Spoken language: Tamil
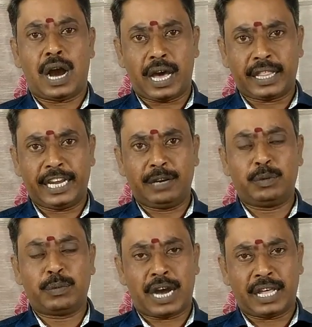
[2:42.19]

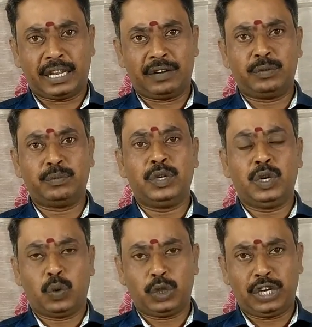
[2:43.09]
ஆதாயமும் ஆதரவும்
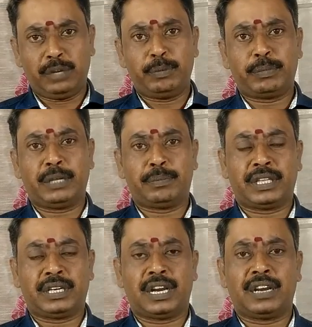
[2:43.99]
ஒத்துழைப்பும்
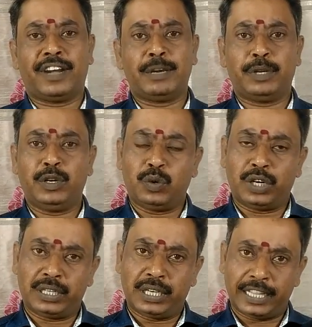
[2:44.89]
கிடைப்பதற்கான வாய்ப்புகள்
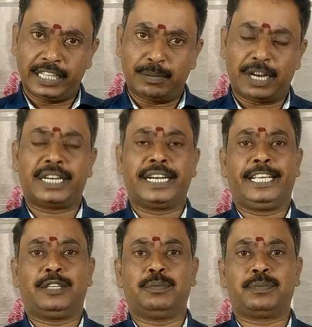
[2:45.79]
உங்களுக்கு அதிகமாக
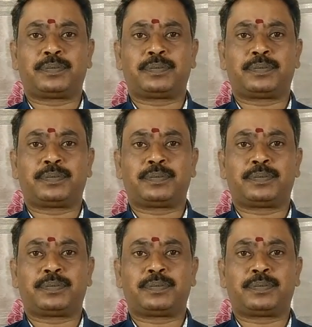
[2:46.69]
கிடைக்கும்